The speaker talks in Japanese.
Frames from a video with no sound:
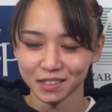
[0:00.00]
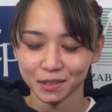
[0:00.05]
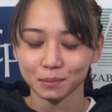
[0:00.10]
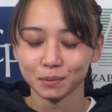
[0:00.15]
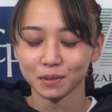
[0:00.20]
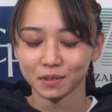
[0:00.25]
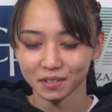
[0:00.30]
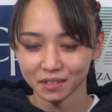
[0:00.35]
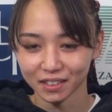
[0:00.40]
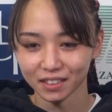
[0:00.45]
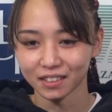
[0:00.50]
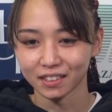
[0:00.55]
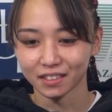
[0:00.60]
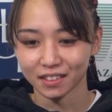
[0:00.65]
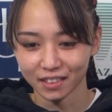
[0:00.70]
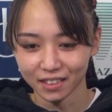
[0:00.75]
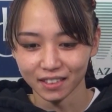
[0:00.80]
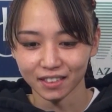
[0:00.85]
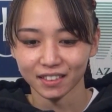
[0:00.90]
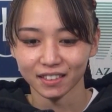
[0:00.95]
自分の中
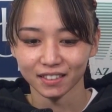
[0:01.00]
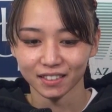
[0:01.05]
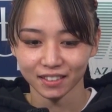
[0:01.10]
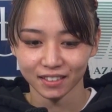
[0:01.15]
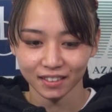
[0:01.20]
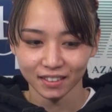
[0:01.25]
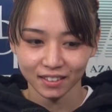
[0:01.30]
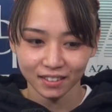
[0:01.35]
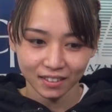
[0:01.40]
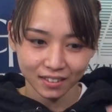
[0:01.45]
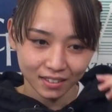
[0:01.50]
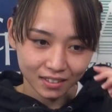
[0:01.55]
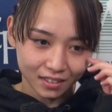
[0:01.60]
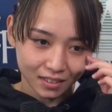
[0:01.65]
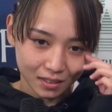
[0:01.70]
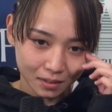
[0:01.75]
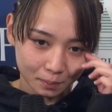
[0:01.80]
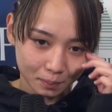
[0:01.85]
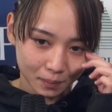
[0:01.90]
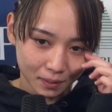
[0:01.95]
で
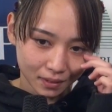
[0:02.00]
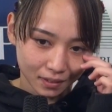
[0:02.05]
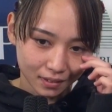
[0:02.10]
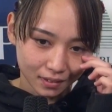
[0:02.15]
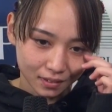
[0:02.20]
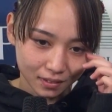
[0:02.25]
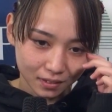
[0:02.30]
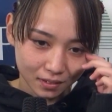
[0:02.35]
やっぱ